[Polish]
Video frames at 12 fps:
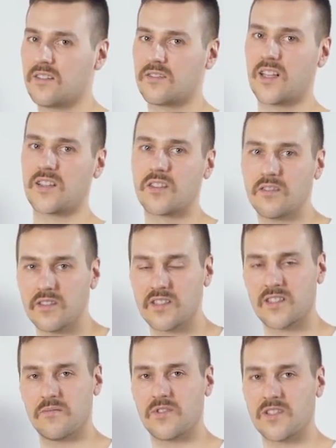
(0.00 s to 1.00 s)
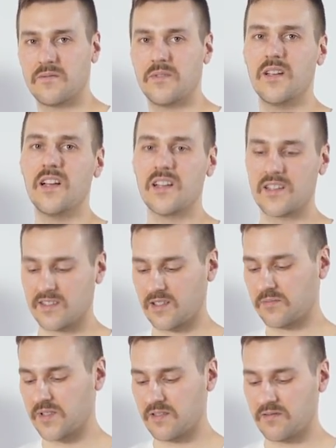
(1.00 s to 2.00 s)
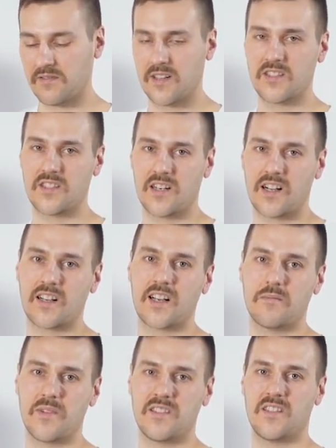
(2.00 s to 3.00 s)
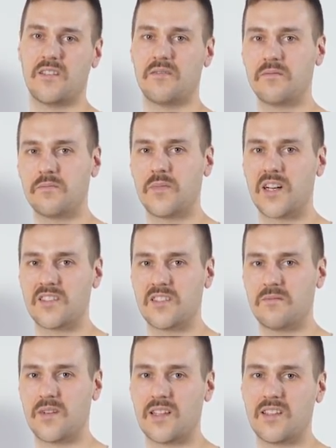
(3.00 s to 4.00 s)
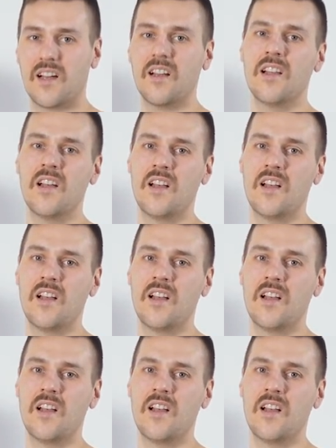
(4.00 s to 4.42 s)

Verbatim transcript: dodatkowo jeszcze możemy zaobserwować, że ręka będzie bardziej blada,